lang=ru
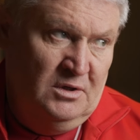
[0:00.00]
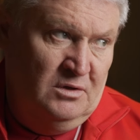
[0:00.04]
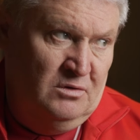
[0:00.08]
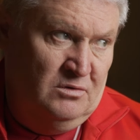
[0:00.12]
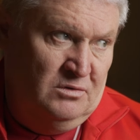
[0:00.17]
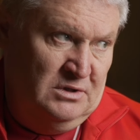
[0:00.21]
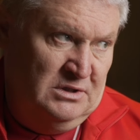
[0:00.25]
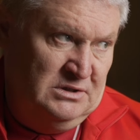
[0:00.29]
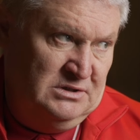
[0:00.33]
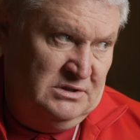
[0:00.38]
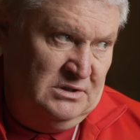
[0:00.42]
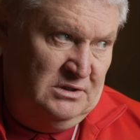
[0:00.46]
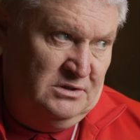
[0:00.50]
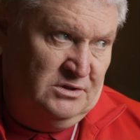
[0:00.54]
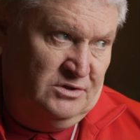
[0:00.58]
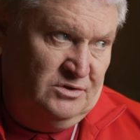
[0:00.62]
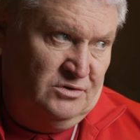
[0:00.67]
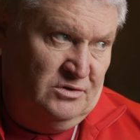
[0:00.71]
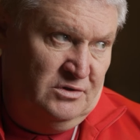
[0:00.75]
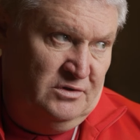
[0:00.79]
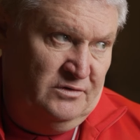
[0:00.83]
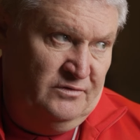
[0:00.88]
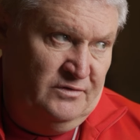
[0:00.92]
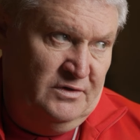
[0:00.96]
У нас есть
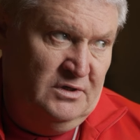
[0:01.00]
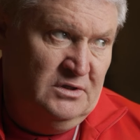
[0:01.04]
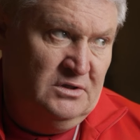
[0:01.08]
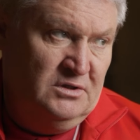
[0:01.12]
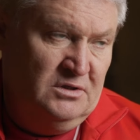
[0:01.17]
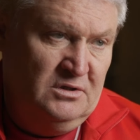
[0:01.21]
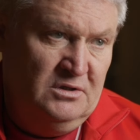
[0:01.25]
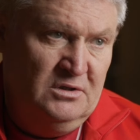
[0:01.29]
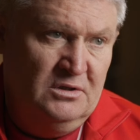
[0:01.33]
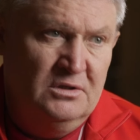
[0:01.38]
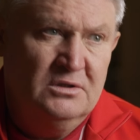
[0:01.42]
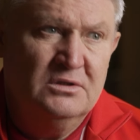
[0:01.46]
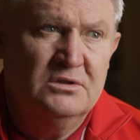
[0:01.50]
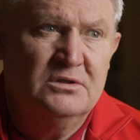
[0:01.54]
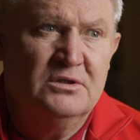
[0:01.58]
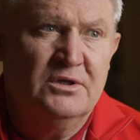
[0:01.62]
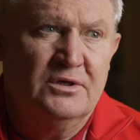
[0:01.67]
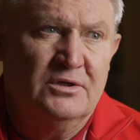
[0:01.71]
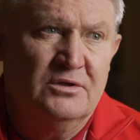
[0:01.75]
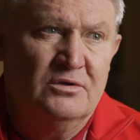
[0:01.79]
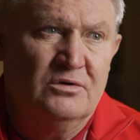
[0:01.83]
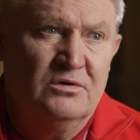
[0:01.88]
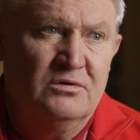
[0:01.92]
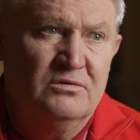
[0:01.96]
еще девятый э,
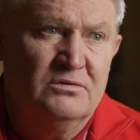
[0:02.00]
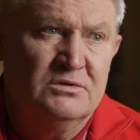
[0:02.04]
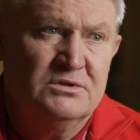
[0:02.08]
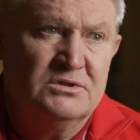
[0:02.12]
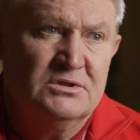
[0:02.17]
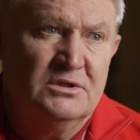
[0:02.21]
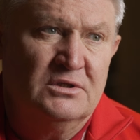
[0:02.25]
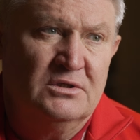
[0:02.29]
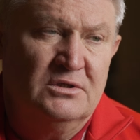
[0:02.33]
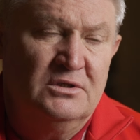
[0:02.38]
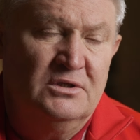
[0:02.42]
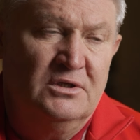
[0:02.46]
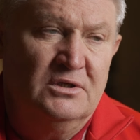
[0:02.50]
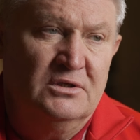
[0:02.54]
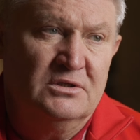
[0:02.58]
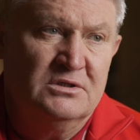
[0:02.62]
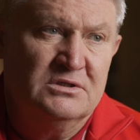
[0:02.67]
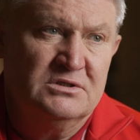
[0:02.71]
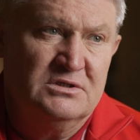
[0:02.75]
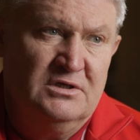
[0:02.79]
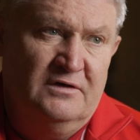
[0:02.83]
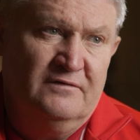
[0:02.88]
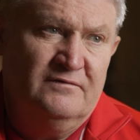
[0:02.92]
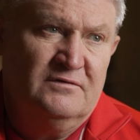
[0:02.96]
тренировочный день.
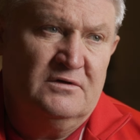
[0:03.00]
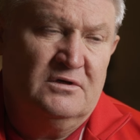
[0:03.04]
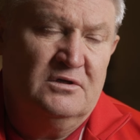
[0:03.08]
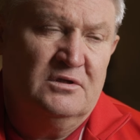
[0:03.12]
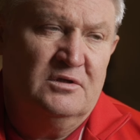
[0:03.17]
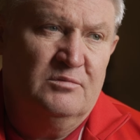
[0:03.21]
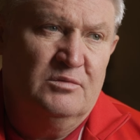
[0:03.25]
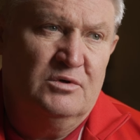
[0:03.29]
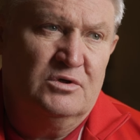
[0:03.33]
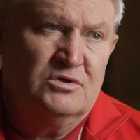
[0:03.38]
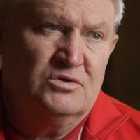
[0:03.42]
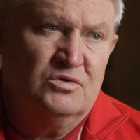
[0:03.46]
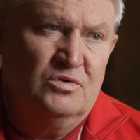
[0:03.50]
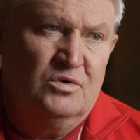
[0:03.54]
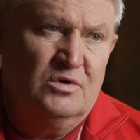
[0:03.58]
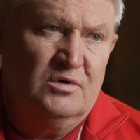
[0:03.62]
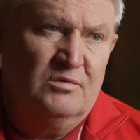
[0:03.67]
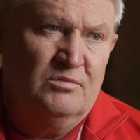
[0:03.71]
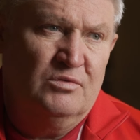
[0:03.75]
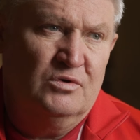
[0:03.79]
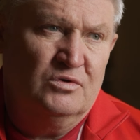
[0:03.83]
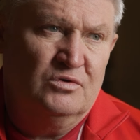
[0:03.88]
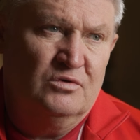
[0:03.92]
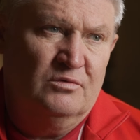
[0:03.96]
Завтра небольшую
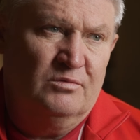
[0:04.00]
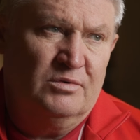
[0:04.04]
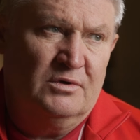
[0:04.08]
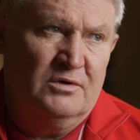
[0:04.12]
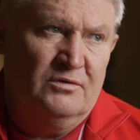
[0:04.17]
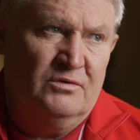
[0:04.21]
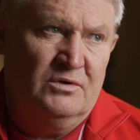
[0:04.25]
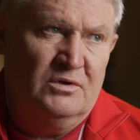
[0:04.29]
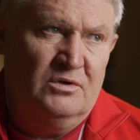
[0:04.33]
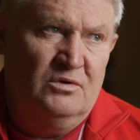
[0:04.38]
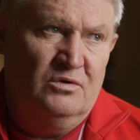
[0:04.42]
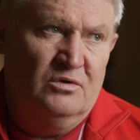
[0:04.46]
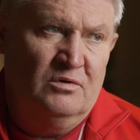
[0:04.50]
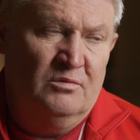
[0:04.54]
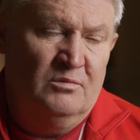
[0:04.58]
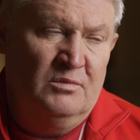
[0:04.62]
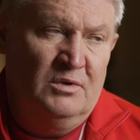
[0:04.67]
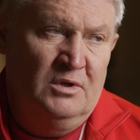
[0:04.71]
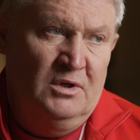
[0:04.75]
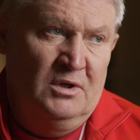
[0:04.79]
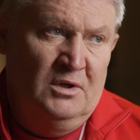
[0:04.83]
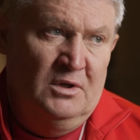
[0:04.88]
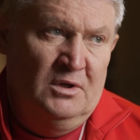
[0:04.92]
работу проведем.